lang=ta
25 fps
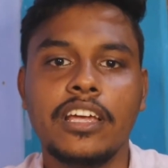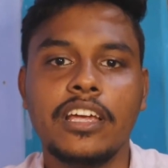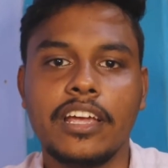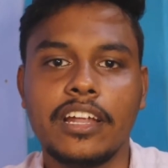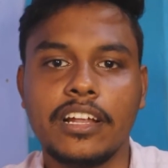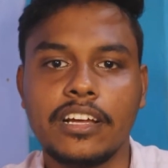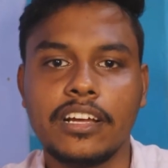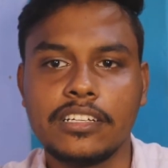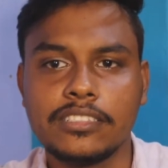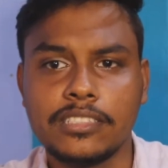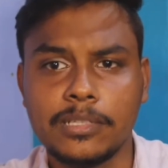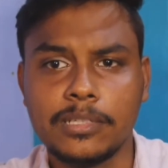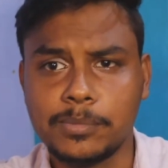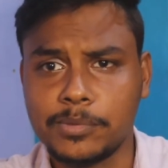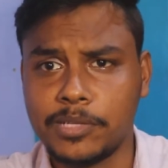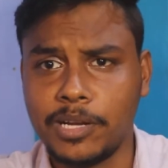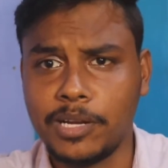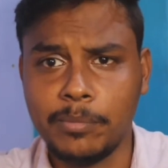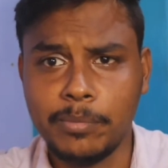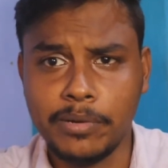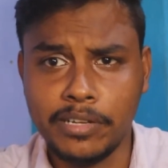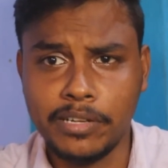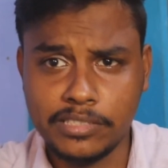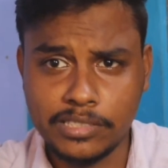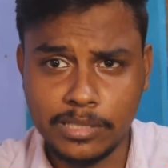எனக்கு
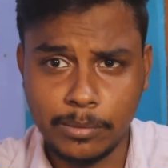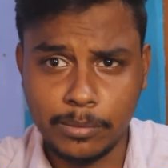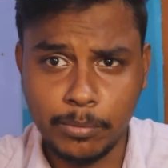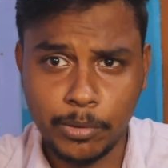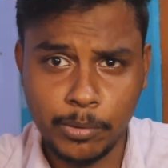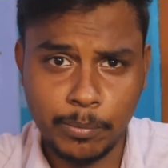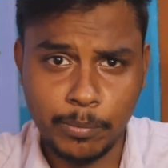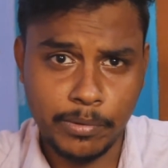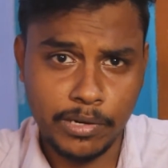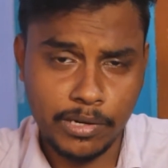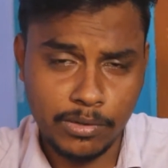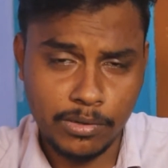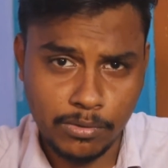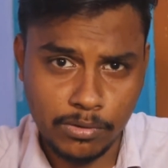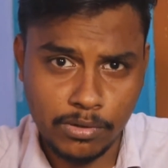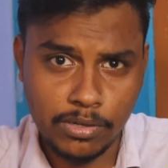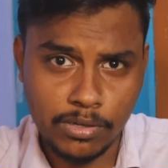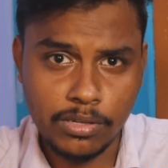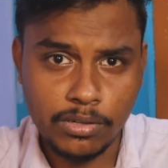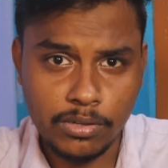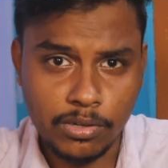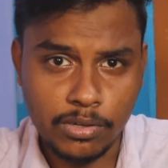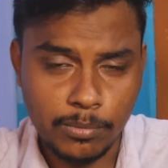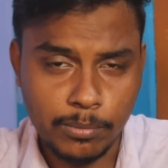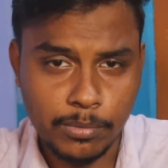சப்ஸ்கிரைப் பண்ணி சப்போர்ட் பண்ண
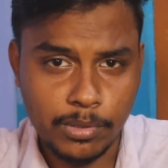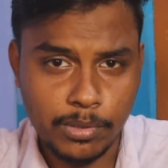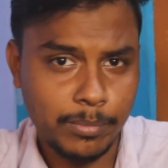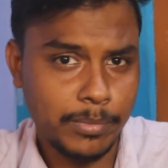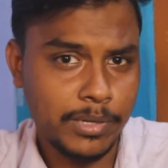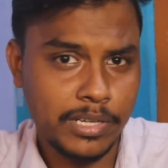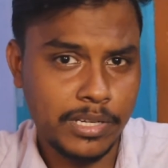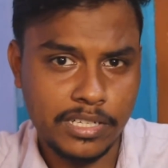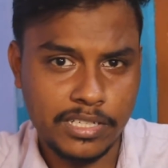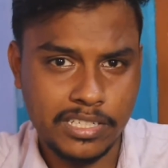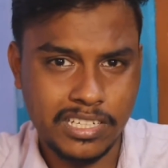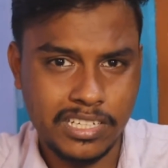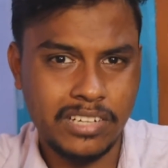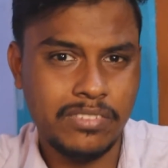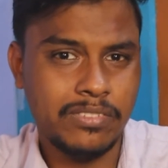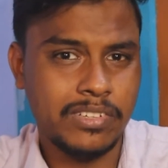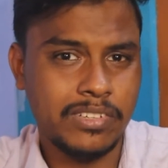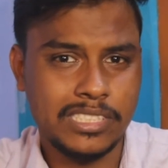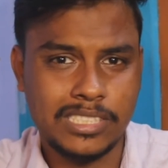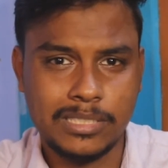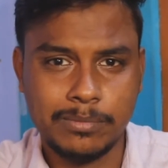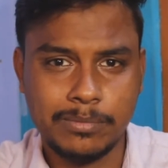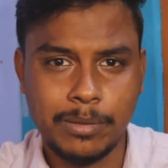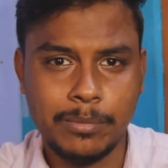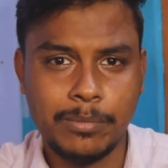உங்களுக்கும் ரொம்ப ரொம்ப நன்றி
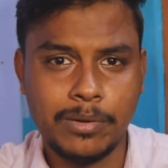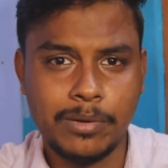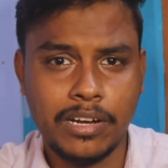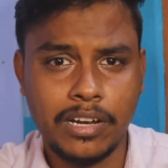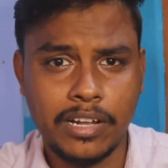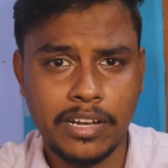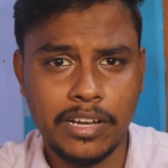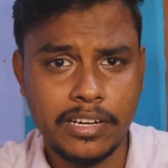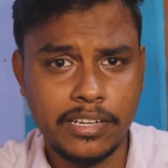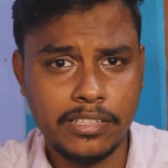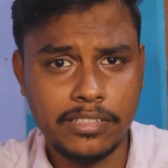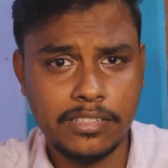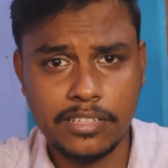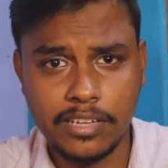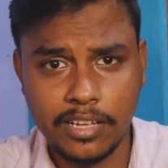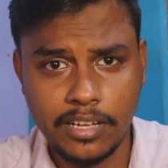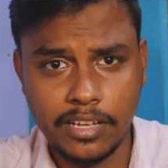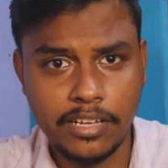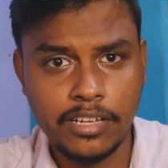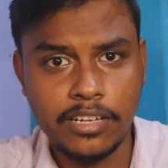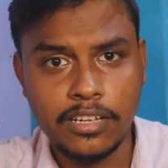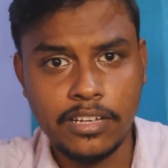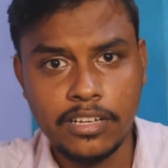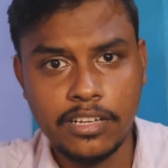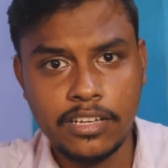ஃபஸ்ட் பேமெண்ட் நான்
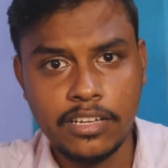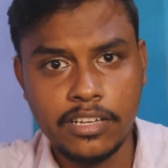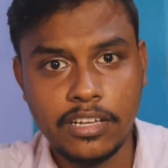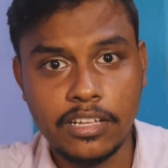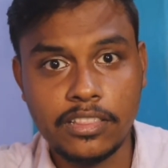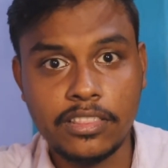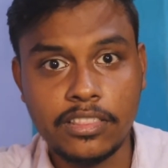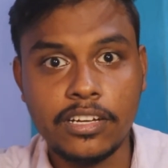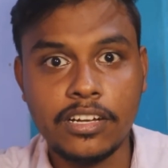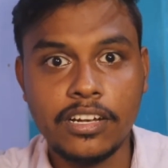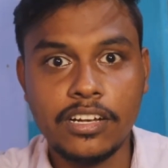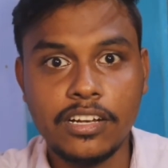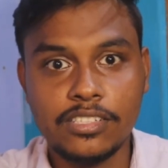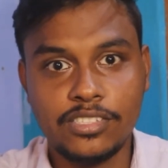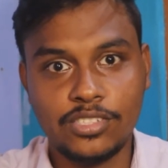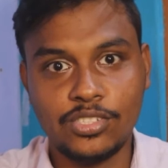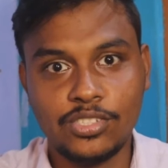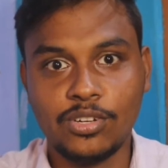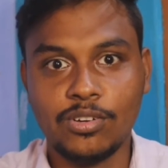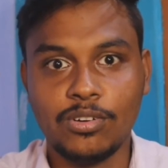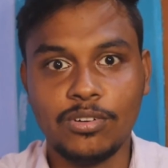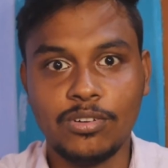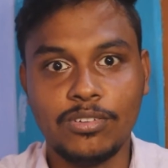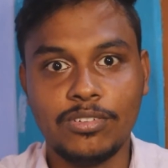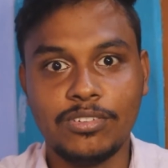எடுத்துட்டேன் எத்தனை
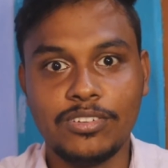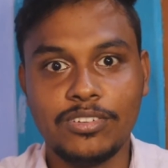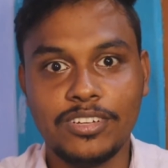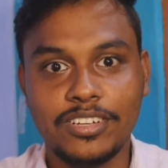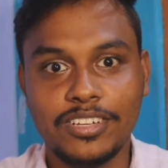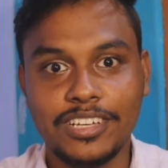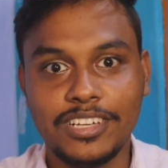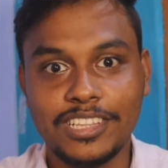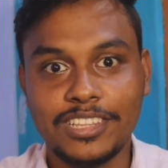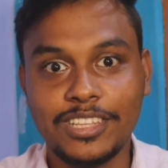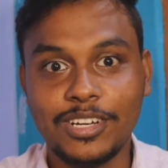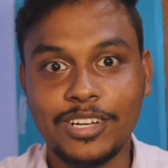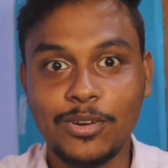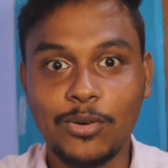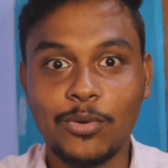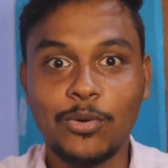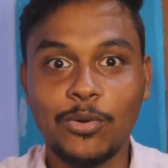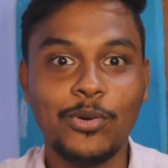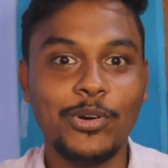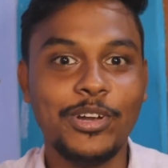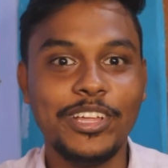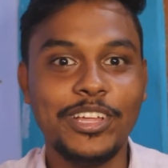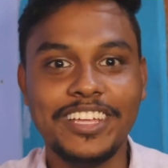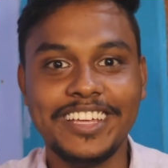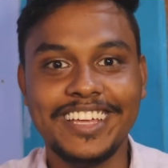லட்சம் எத்தனை
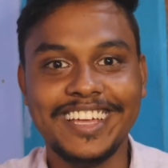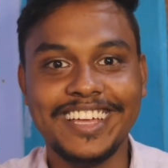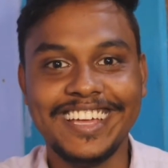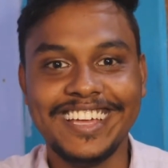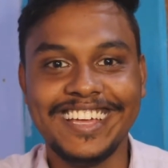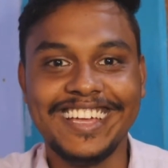கோடி